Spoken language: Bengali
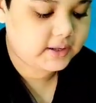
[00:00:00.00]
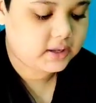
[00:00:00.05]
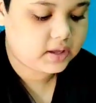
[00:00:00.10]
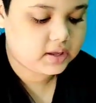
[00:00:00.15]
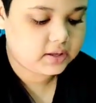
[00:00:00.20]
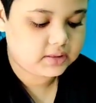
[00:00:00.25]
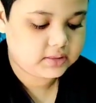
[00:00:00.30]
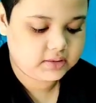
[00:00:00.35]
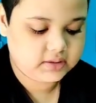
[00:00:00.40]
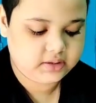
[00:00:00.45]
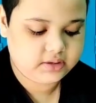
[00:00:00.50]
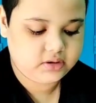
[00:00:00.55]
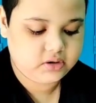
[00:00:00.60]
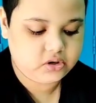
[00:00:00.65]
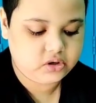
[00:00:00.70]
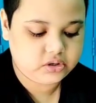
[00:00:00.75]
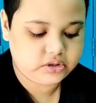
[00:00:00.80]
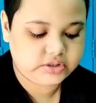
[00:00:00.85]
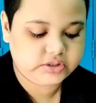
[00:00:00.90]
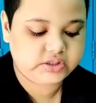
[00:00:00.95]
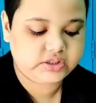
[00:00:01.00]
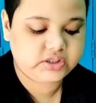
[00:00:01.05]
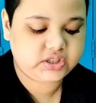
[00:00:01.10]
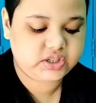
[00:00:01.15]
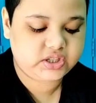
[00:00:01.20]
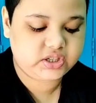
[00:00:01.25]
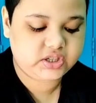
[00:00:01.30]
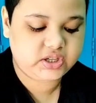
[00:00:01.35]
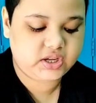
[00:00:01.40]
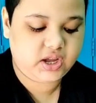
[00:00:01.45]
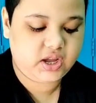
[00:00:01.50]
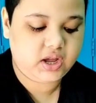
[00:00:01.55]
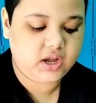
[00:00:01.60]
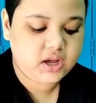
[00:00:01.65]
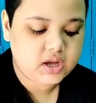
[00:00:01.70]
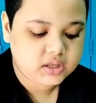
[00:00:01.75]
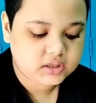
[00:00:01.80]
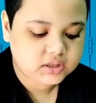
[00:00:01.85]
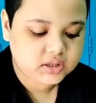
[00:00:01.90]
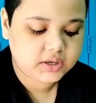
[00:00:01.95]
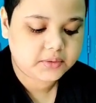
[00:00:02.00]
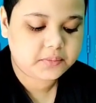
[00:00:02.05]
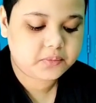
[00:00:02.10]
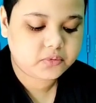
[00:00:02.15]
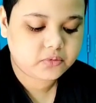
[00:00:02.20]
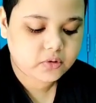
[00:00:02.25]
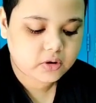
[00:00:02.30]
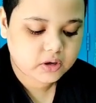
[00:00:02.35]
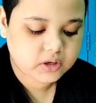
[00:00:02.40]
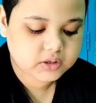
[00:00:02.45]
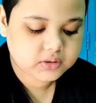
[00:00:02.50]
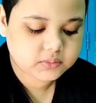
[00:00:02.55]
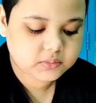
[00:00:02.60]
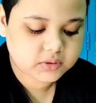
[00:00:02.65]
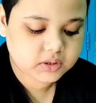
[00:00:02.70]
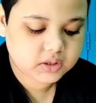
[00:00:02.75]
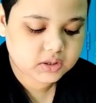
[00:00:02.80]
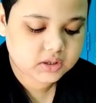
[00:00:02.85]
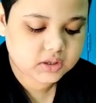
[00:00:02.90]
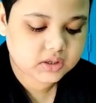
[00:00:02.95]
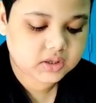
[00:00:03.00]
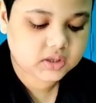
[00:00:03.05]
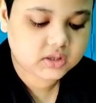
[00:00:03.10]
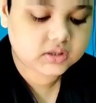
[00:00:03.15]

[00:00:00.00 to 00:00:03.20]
area in the northeast India. Tripura was made